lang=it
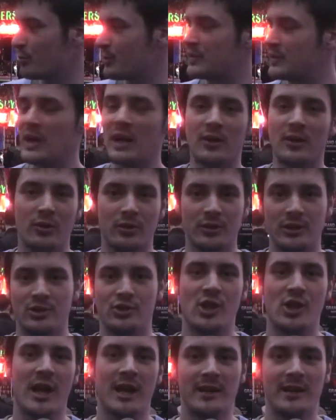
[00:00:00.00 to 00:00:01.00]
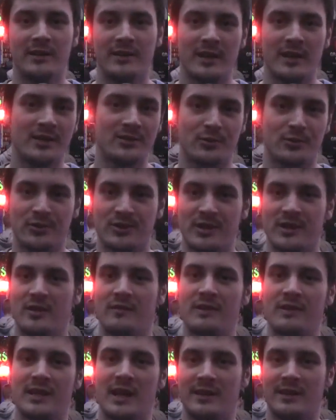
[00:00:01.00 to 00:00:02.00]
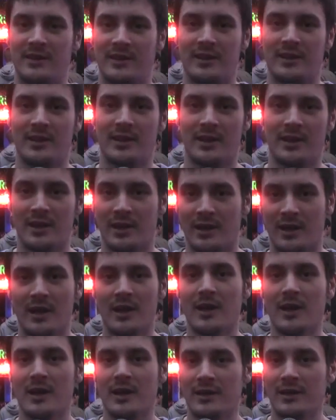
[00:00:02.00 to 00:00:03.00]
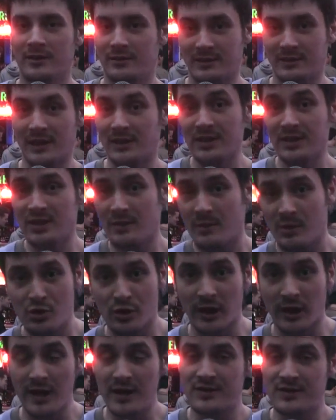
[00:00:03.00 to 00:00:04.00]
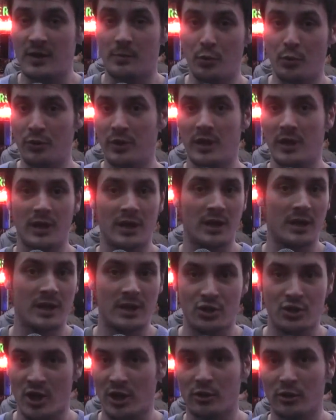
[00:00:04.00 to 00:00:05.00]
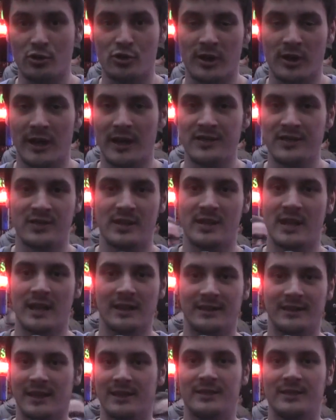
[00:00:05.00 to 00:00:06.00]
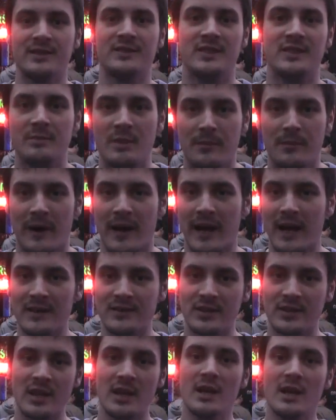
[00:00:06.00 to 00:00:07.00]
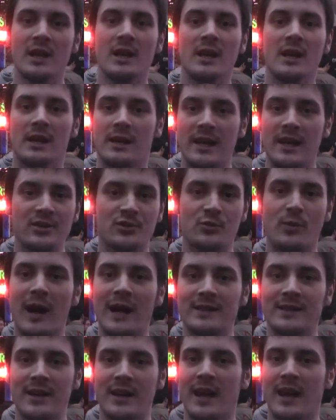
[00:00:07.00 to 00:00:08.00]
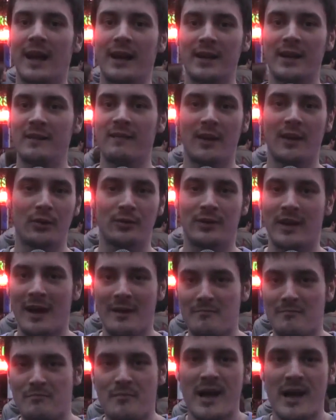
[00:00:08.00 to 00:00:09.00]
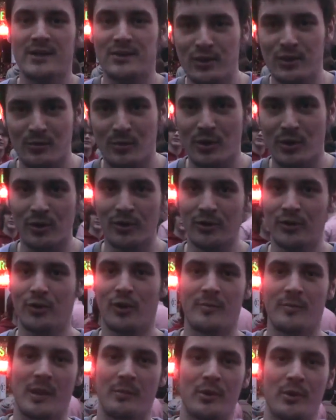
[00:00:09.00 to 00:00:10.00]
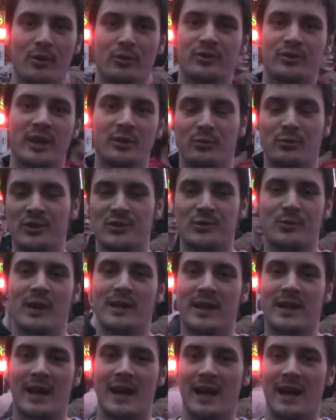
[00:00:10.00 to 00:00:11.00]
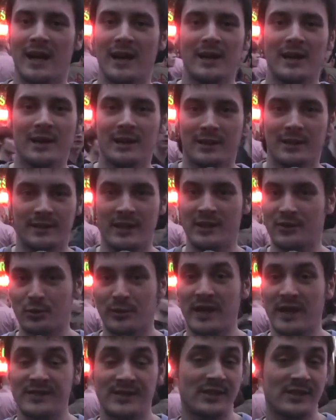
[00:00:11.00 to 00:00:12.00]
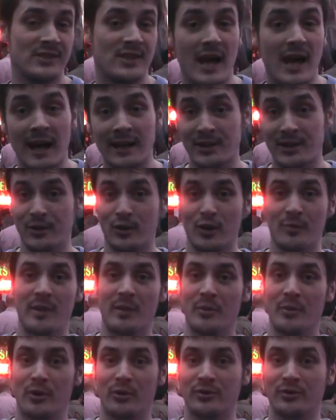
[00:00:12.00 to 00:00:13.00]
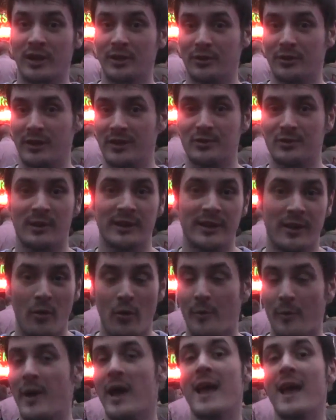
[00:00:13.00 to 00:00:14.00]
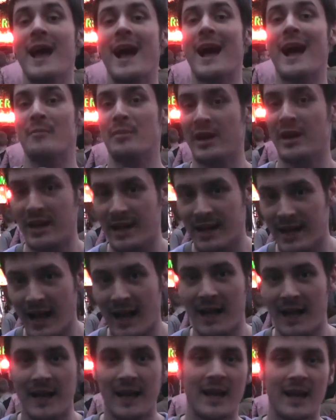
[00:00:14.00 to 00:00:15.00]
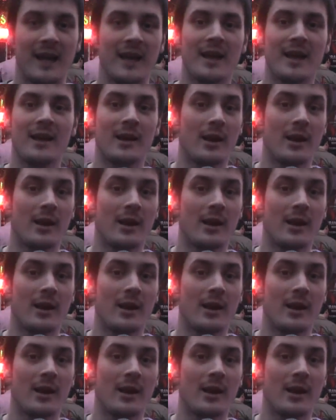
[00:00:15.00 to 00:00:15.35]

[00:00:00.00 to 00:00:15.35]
un sacco di gente, sono stati invitati tantissimi giornalisti, più di 100 giornalisti da tantissimi paesi, le squadre arrivano da mezzo mondo, abbiamo incontrato una squadra del sud-est asiatico, abbiamo incontrato delle squadre europee, americane,